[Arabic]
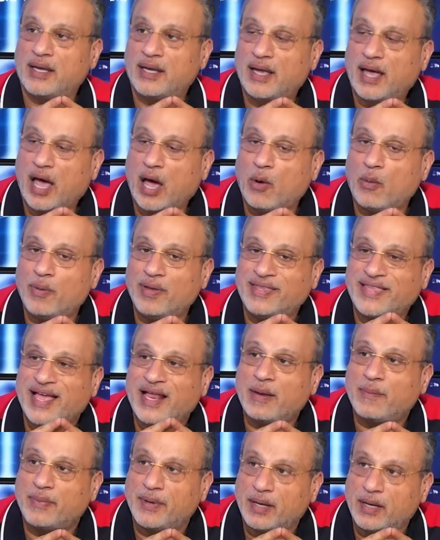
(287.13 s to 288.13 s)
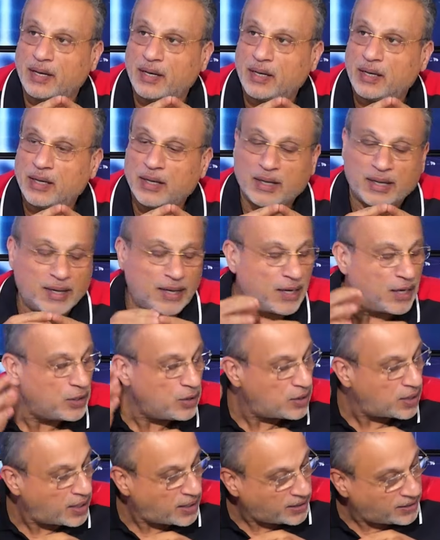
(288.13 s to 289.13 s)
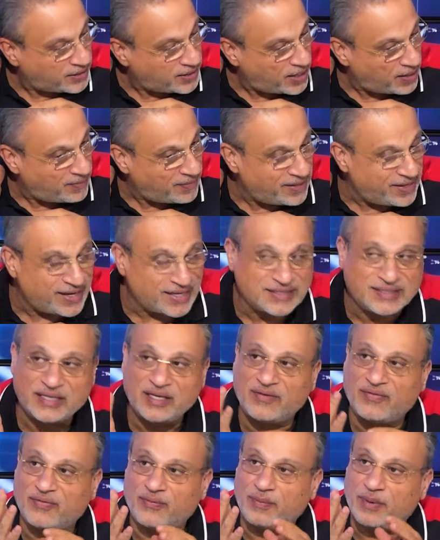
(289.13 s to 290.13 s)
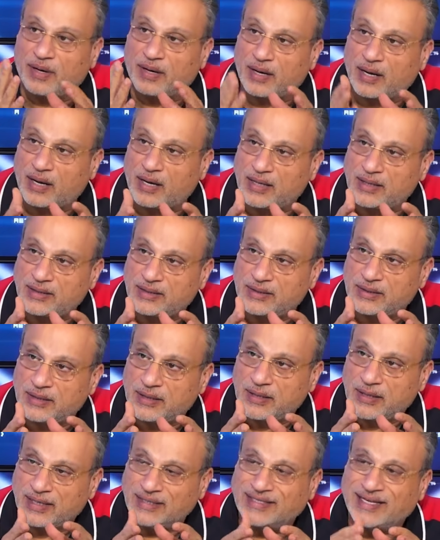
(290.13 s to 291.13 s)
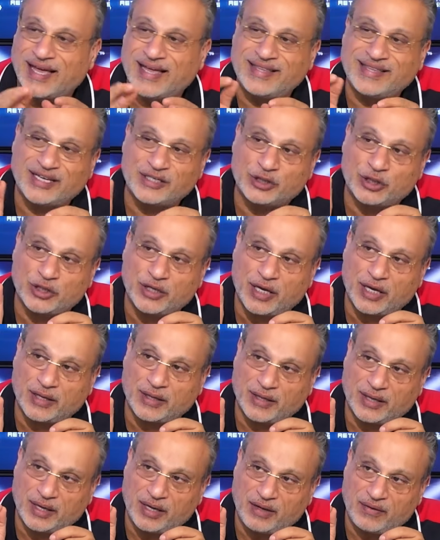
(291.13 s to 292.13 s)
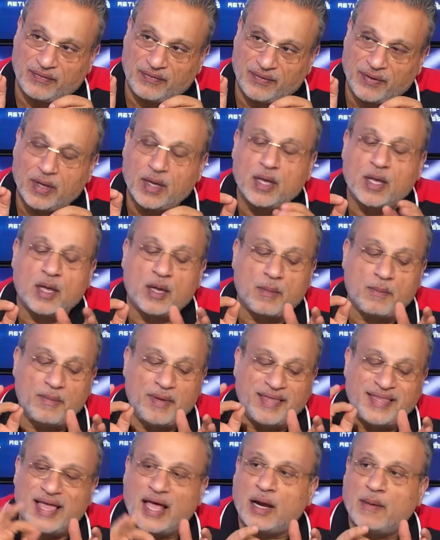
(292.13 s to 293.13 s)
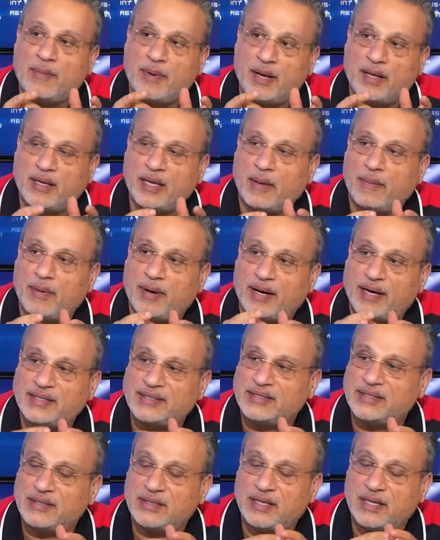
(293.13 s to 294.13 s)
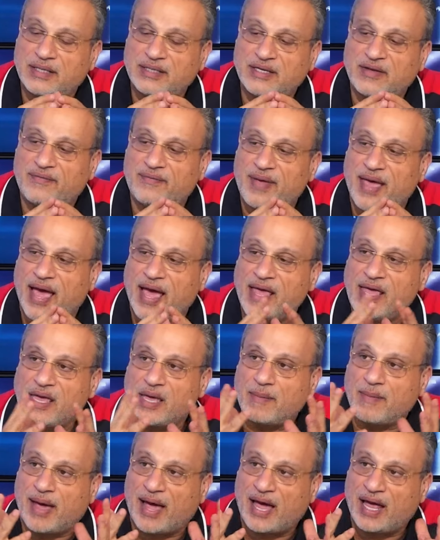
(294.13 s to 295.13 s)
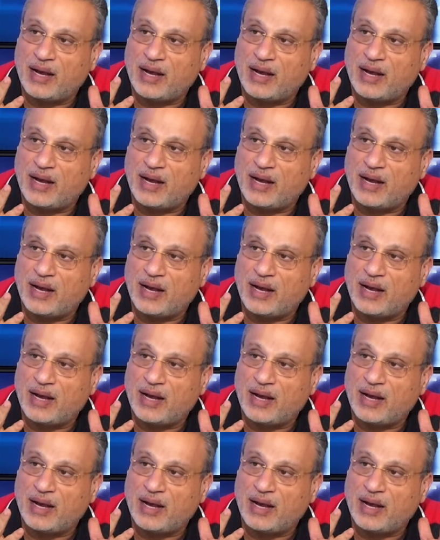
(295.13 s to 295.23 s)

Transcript: او بتربل انك تعمل نزيف بالراس اذا عندك شريان ضعيف بتربل تعمل نزيف باي محل